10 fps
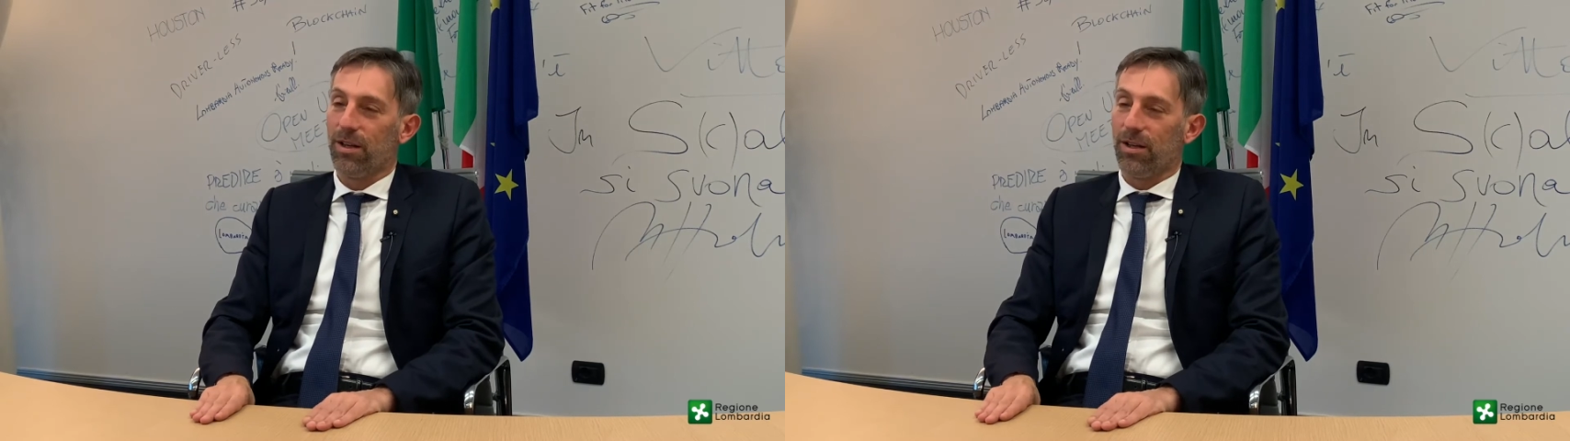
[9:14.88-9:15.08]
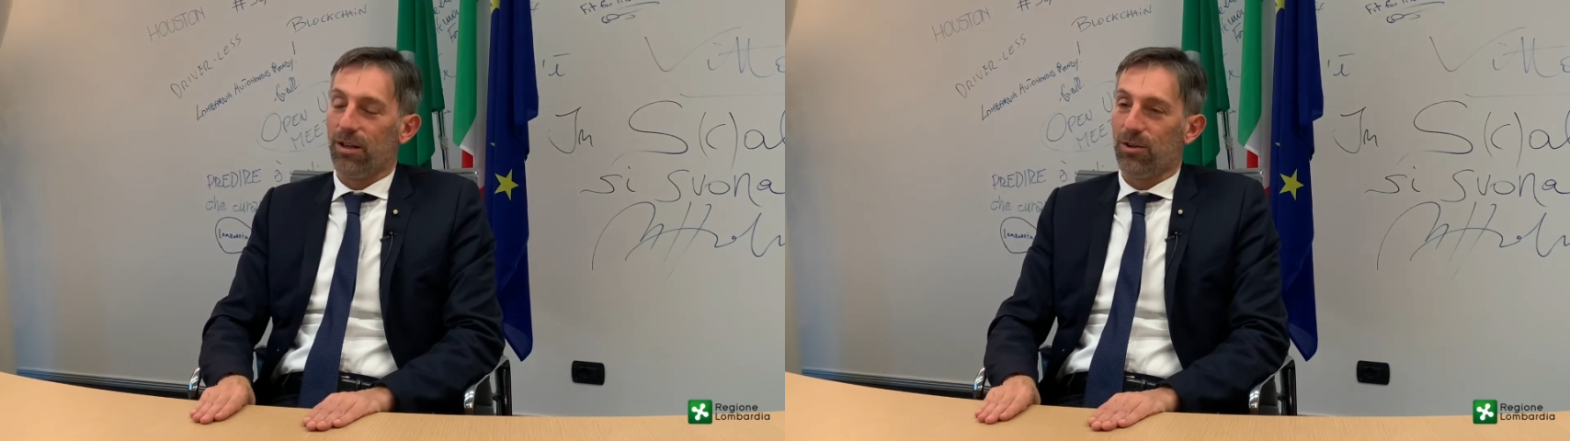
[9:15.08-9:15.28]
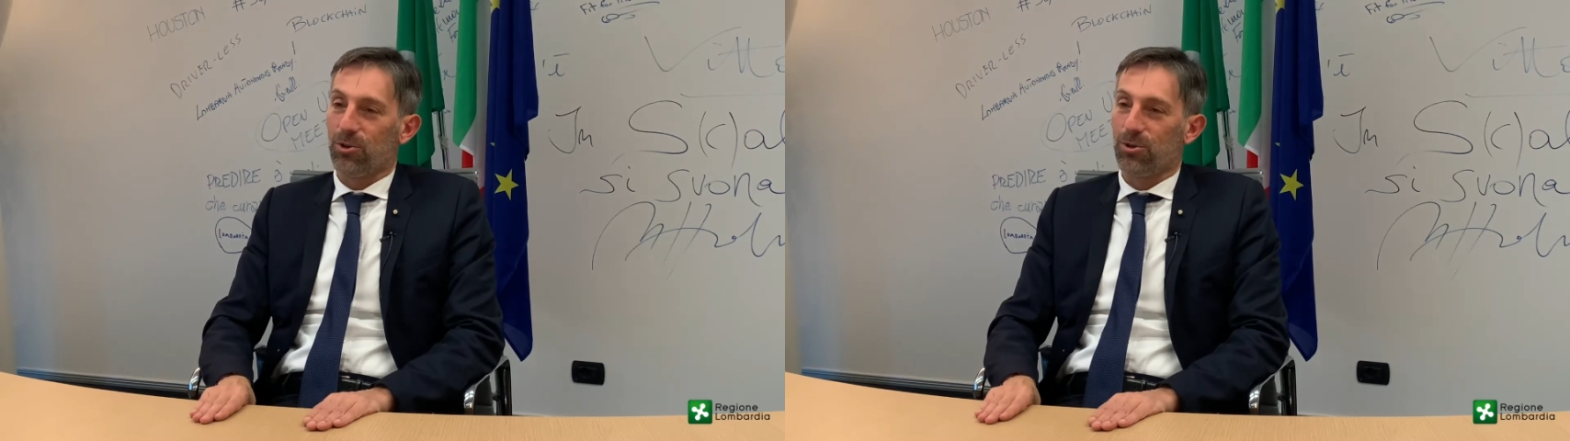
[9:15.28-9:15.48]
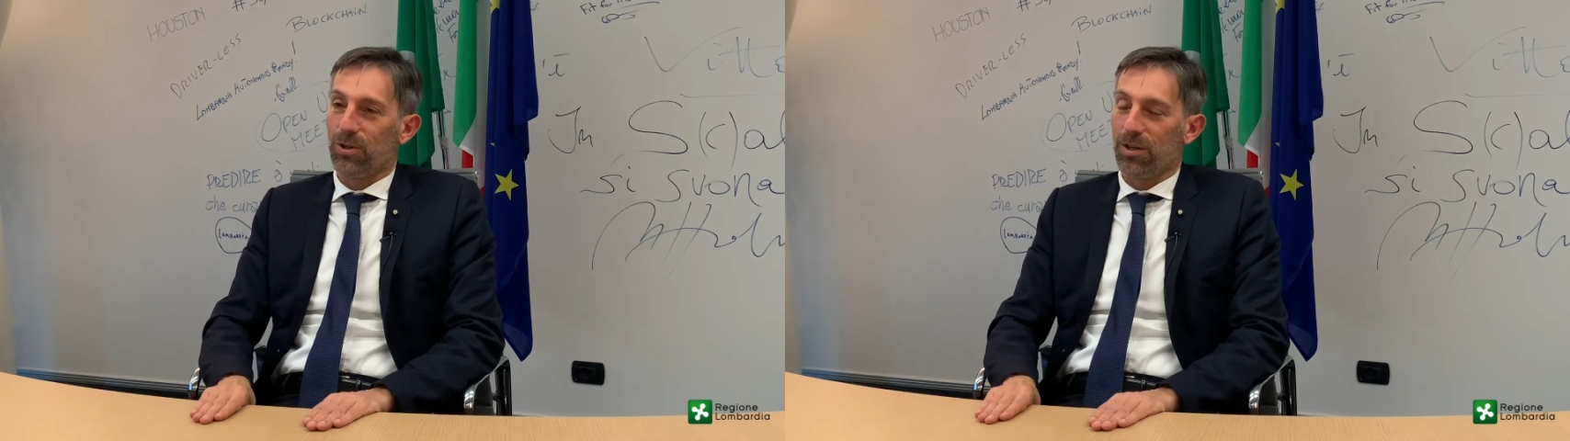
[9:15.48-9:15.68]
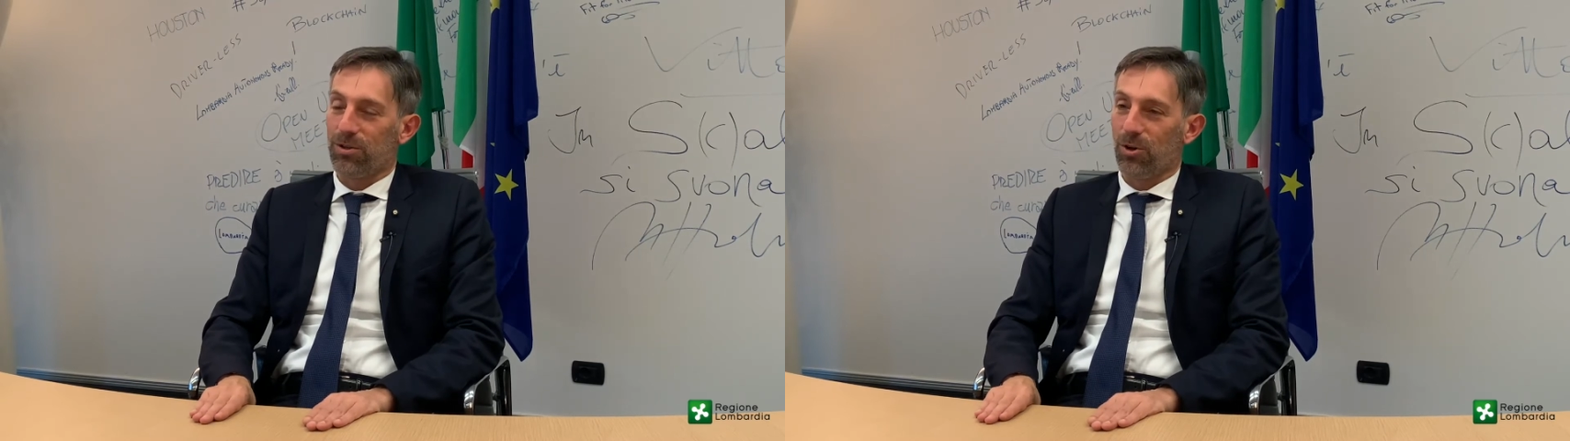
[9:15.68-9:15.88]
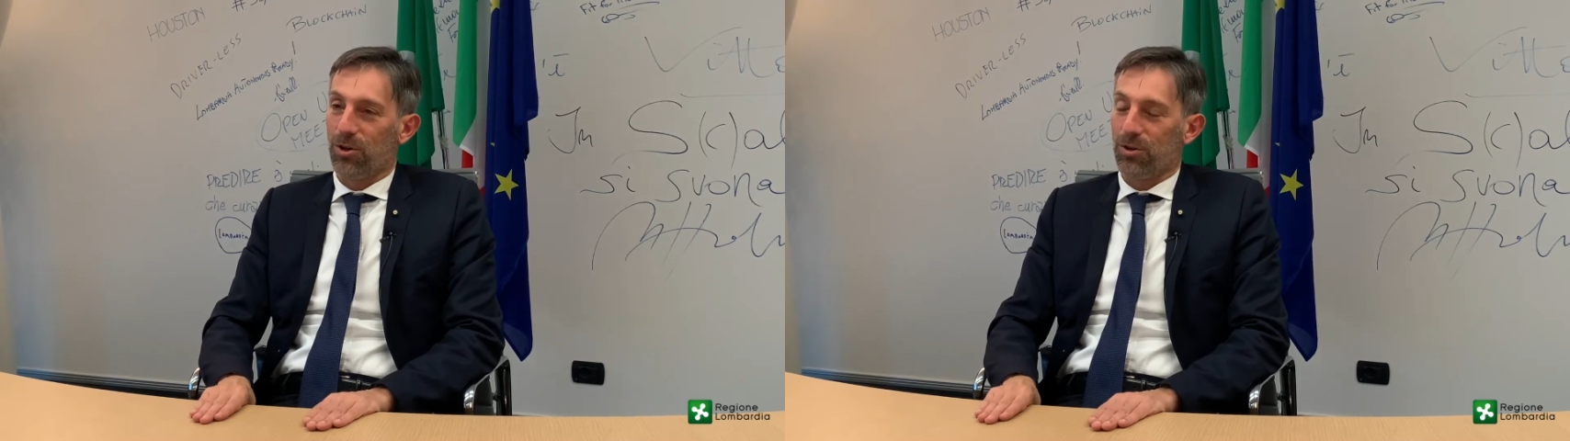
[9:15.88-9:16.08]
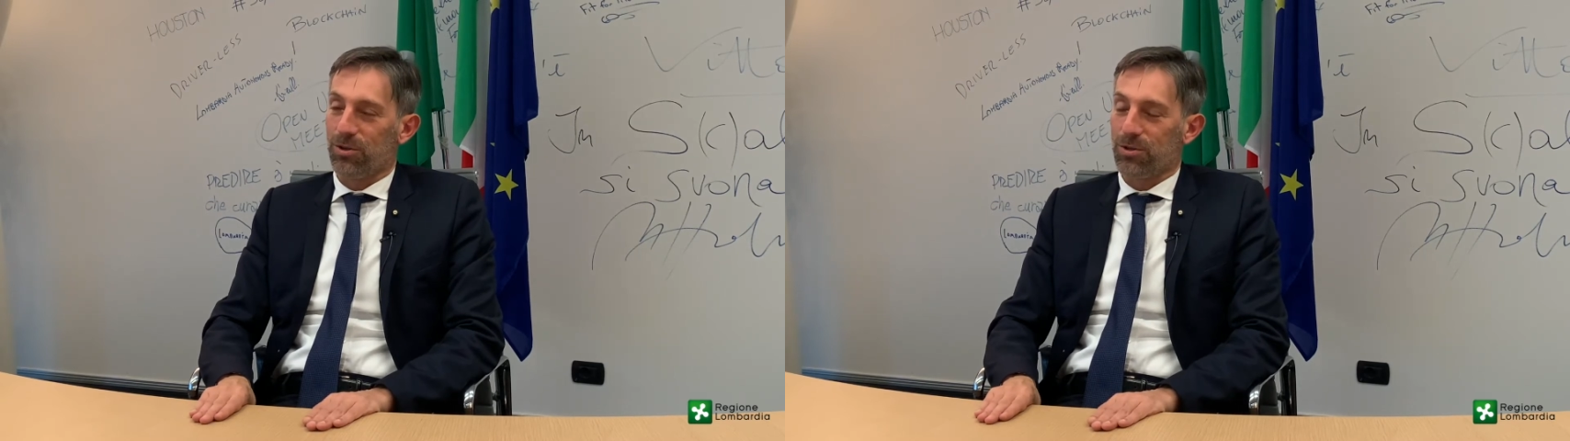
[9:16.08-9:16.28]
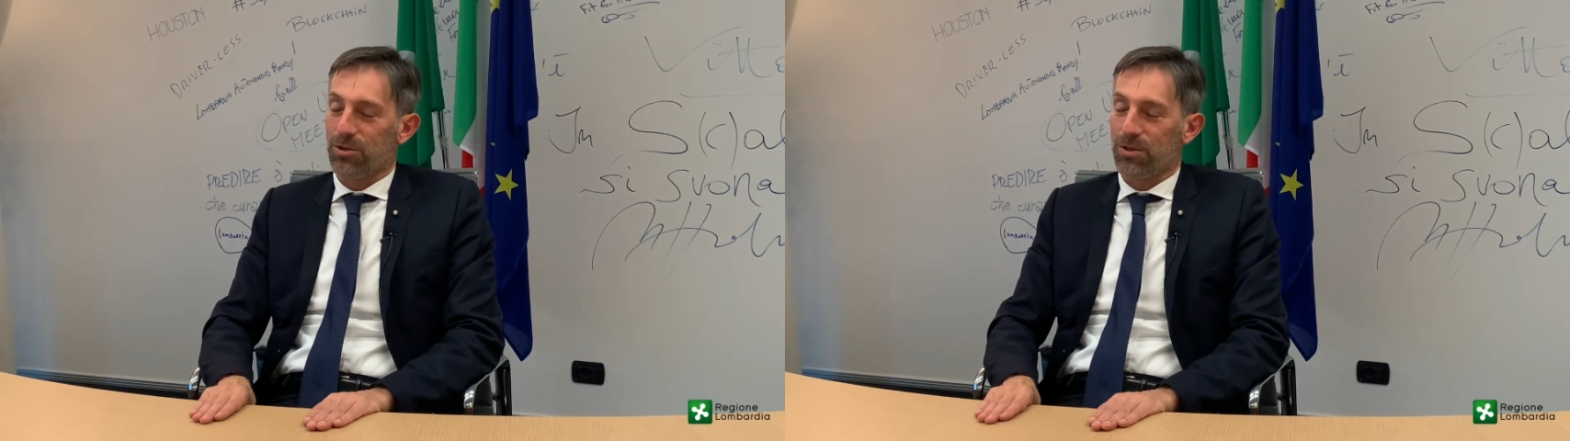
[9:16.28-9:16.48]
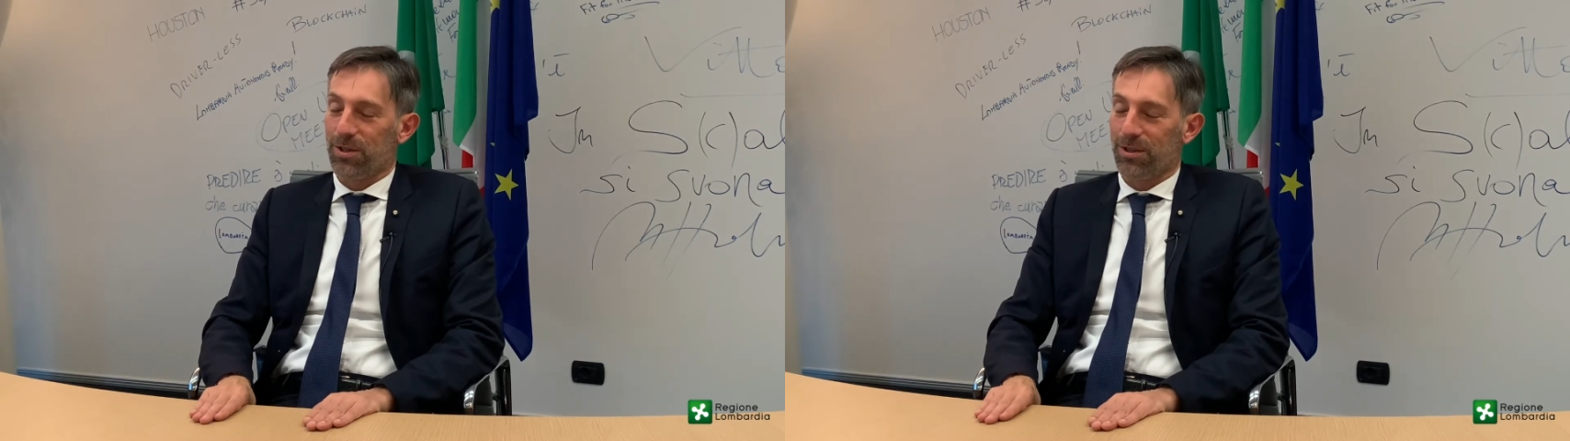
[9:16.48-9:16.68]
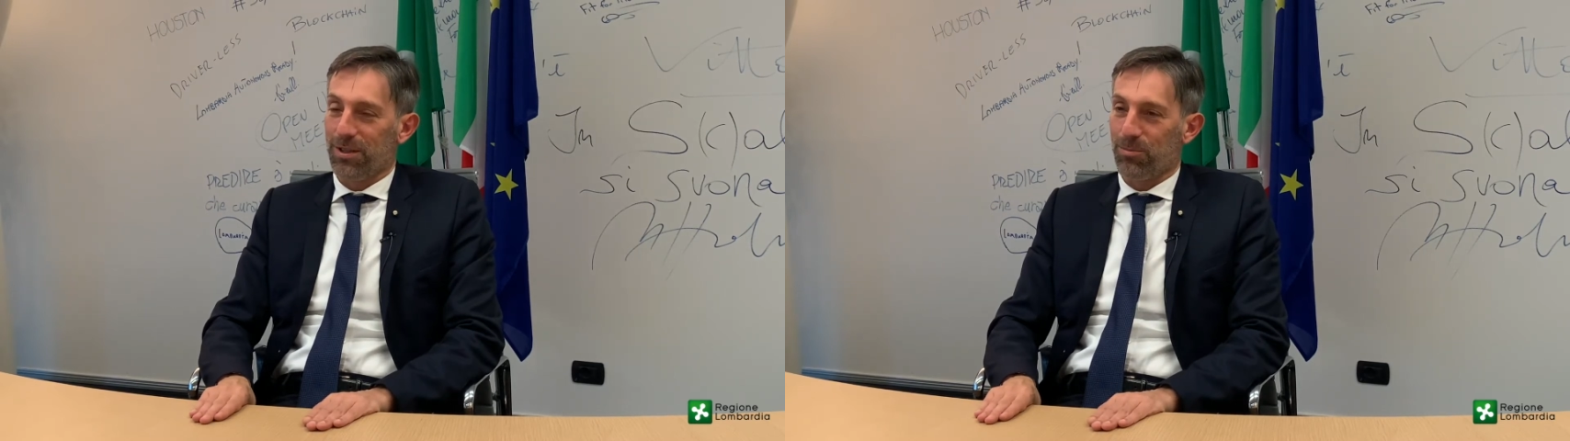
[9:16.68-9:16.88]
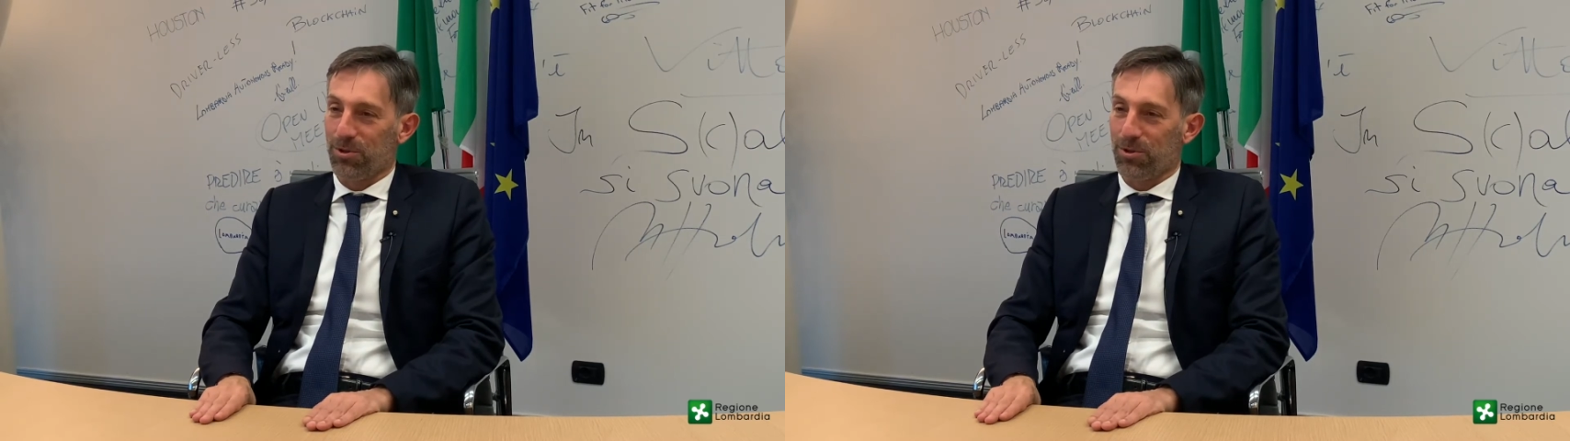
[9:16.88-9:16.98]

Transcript: il nostro territorio e i nostri cittadini